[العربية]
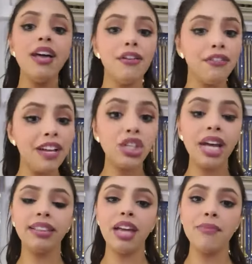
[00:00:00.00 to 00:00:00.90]
فاش
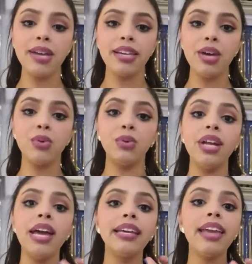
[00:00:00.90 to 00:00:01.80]
هاد الضمان كيكون
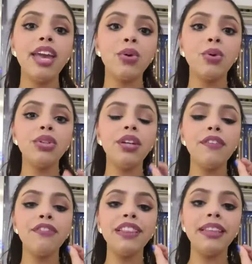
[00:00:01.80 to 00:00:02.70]
كيكون
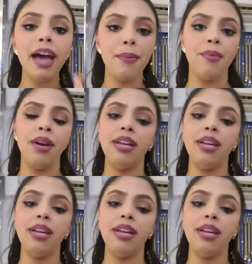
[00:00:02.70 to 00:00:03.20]
في الذهب